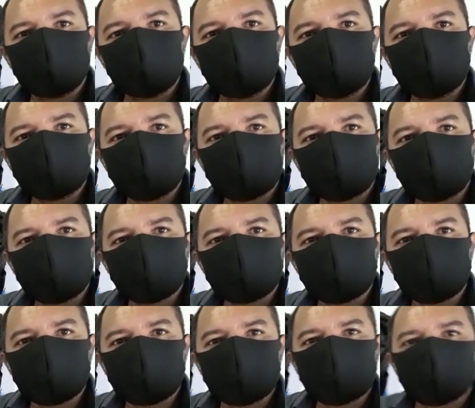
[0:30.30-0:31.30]
Pois é,
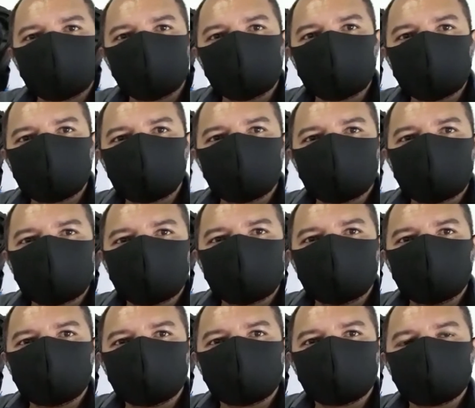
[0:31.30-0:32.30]
pessoal, a aeronave está
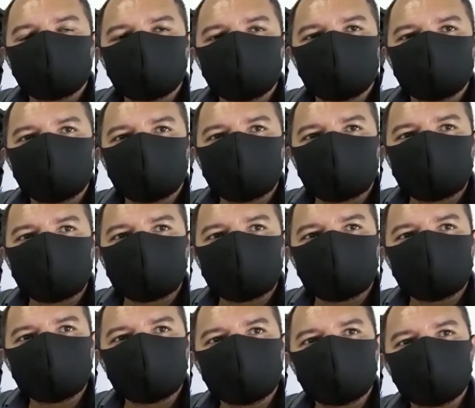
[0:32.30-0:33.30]
aí, ó,
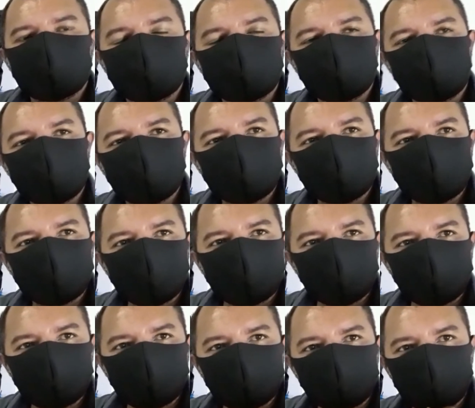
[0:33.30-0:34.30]
zerada.
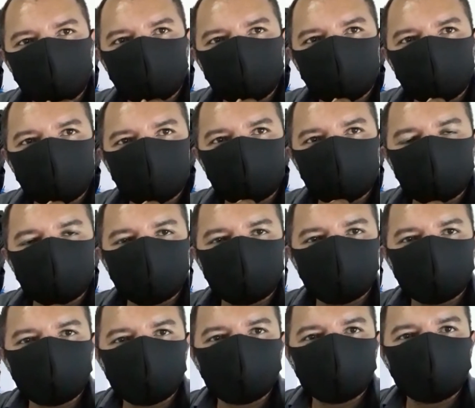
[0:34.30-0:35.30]
É...
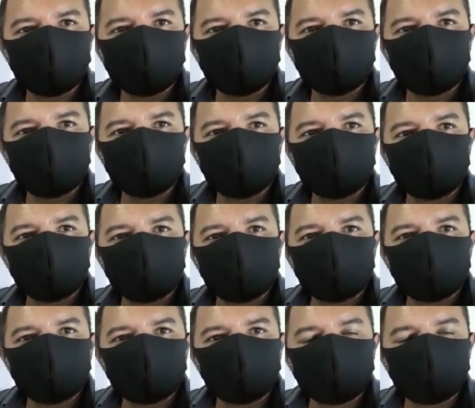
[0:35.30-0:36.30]

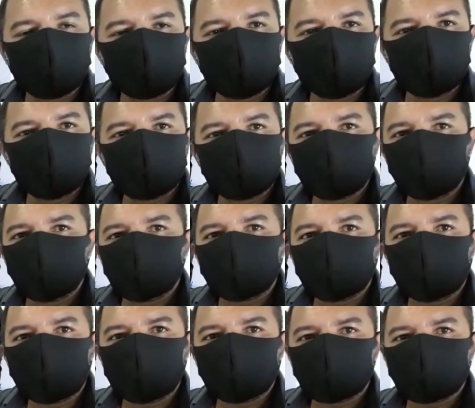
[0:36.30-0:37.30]
Quem se
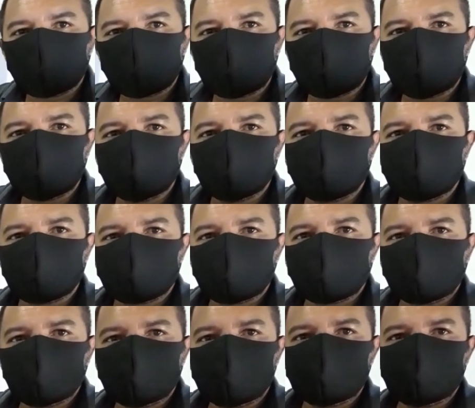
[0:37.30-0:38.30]
interessar aí, ó,
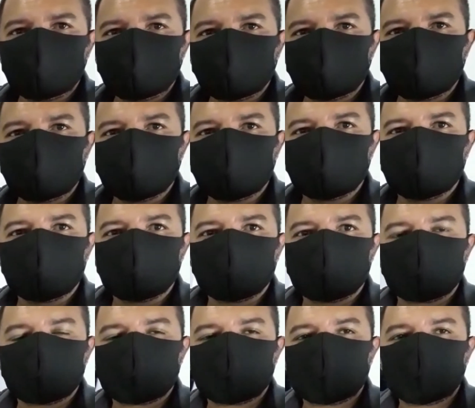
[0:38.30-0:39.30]

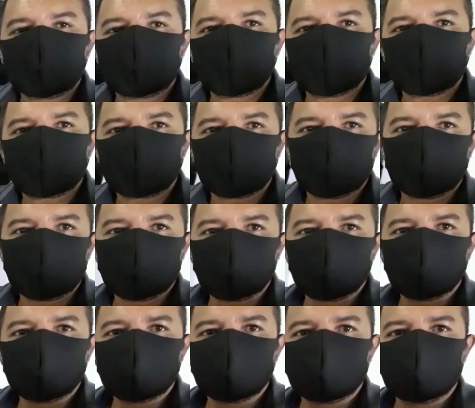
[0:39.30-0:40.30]

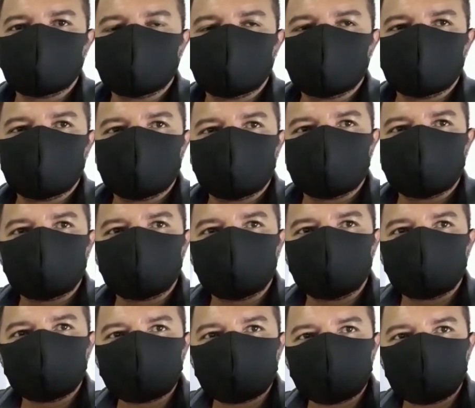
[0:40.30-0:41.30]
3,700. Se
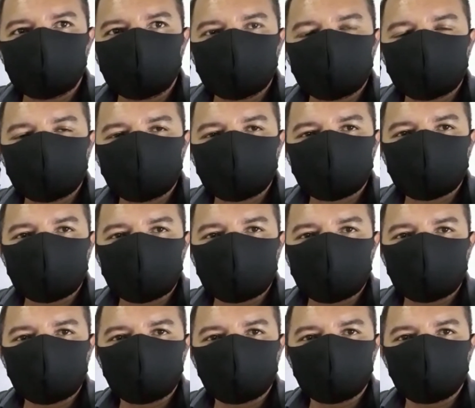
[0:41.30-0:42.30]
você pesquisar
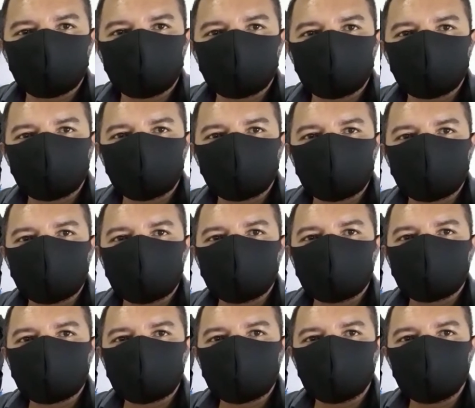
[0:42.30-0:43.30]
nas lojas
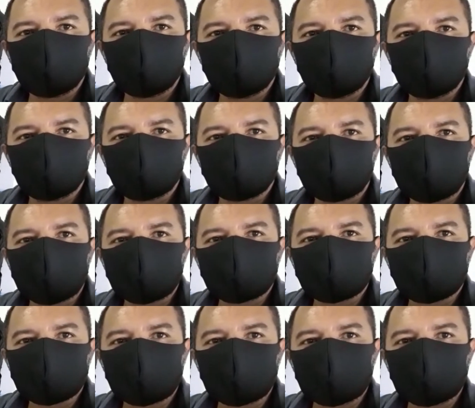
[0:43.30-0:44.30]
aí, tá muito
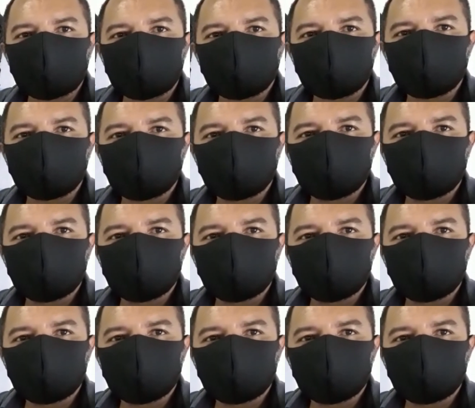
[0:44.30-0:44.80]
mais caro.